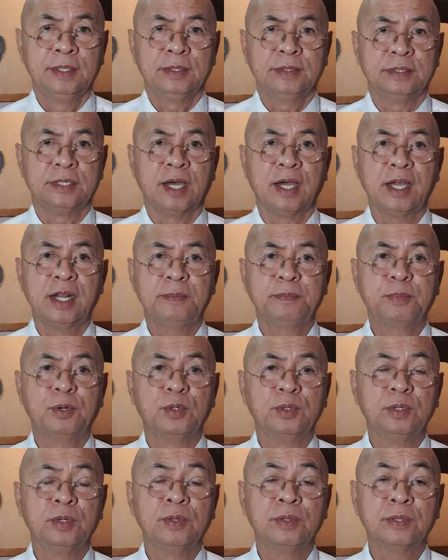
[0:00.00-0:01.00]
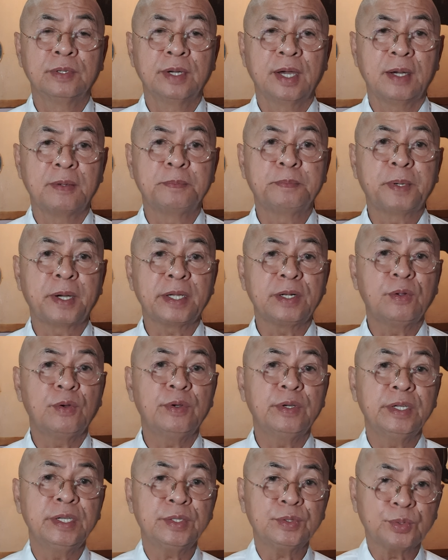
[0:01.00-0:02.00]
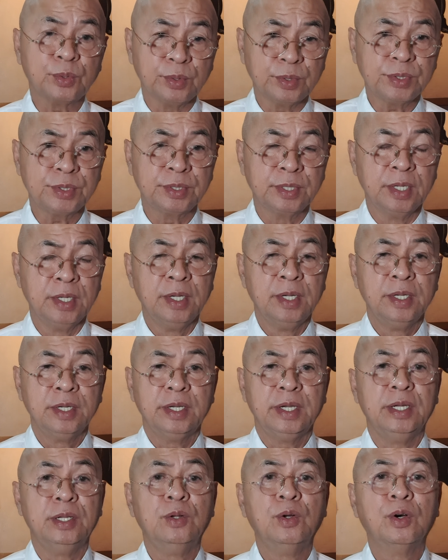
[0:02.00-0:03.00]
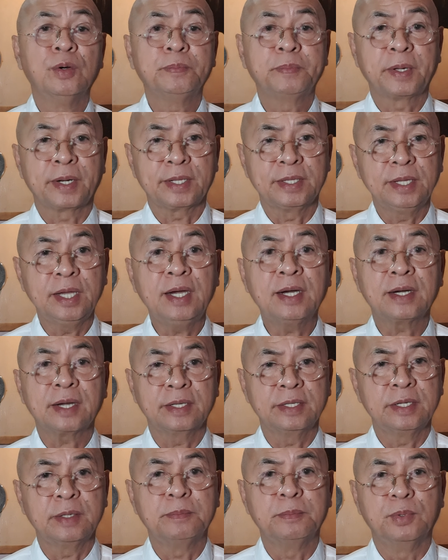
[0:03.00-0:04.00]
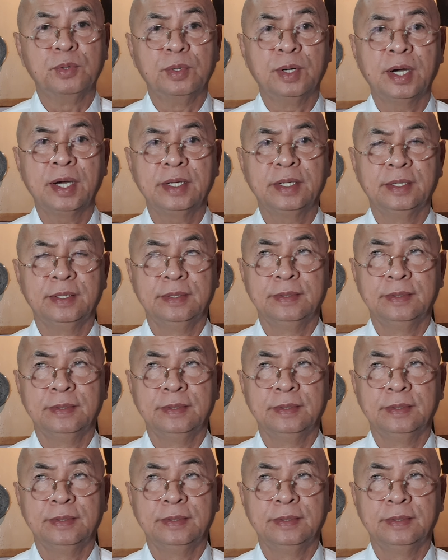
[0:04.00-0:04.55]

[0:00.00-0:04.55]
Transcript: Dahil po nung ang Panginoon Jesus, inooper niya ang kanyang buhay